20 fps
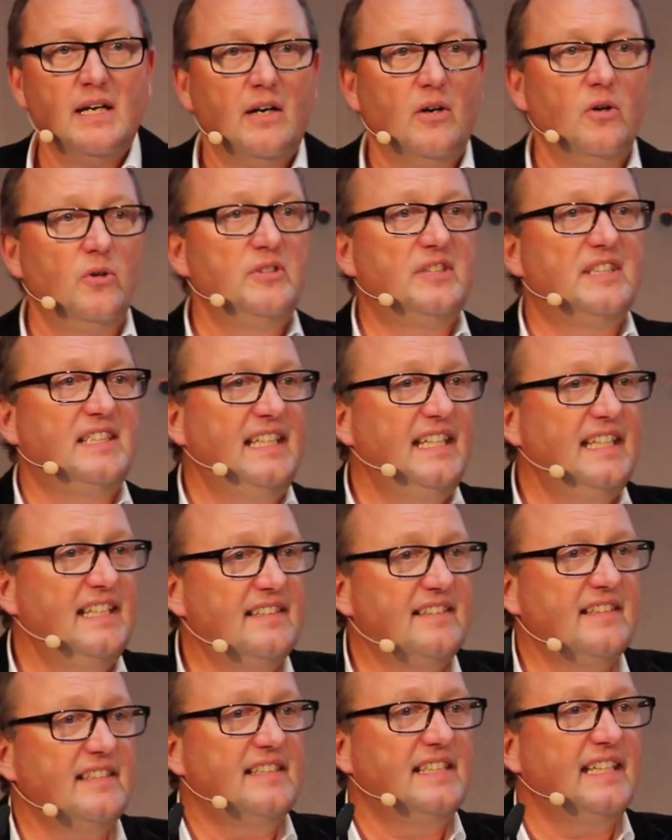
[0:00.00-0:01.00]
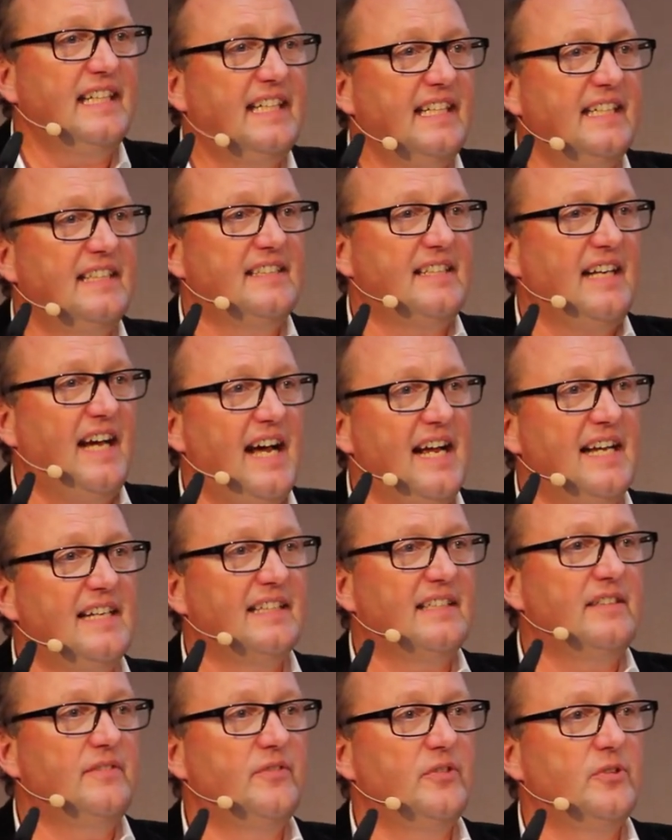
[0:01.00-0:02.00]
Und diese
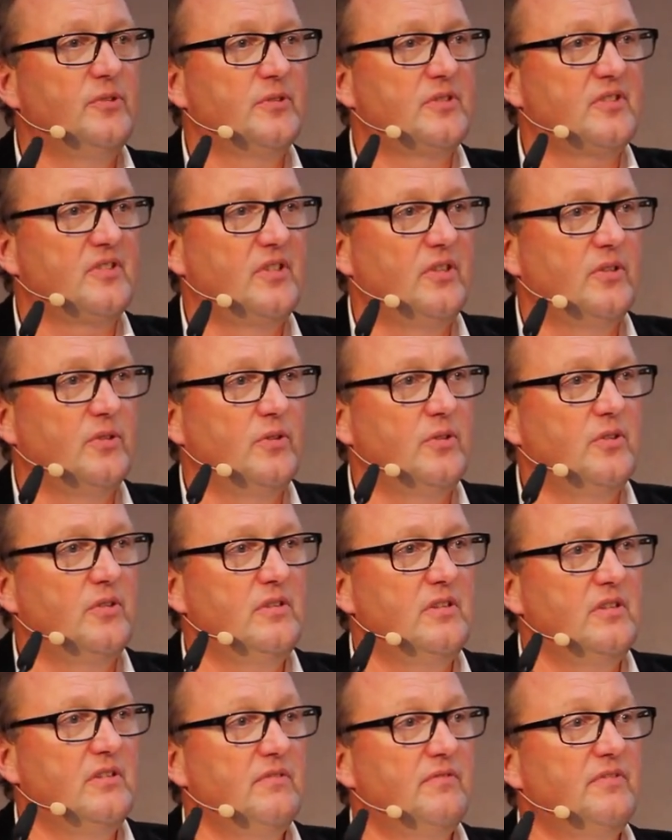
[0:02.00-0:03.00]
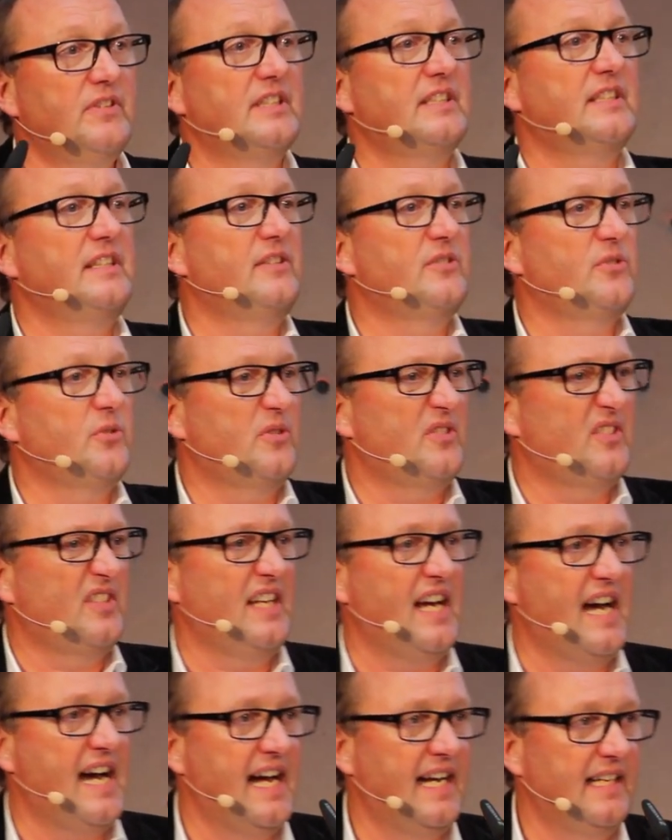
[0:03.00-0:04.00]
digitale Revolution wird die
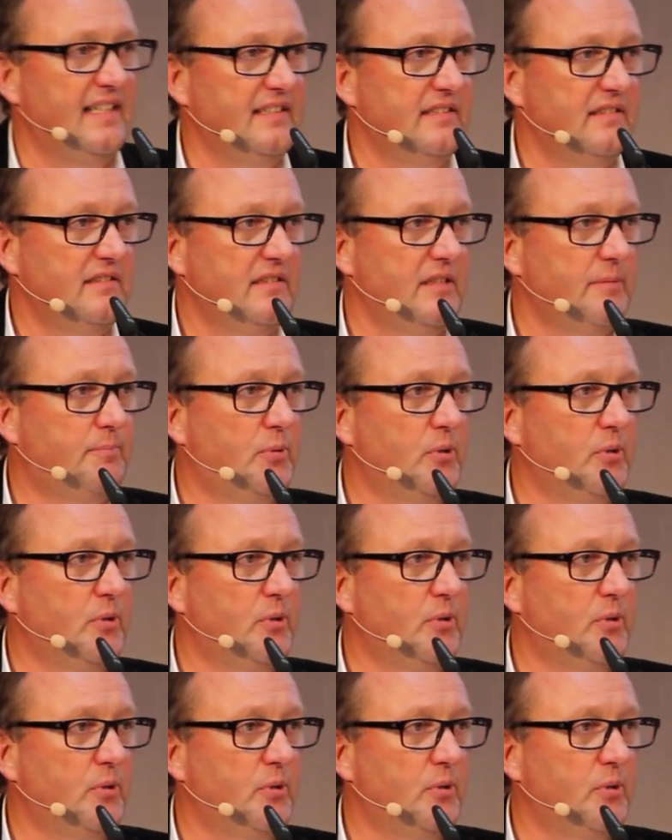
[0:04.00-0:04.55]
sozialen, die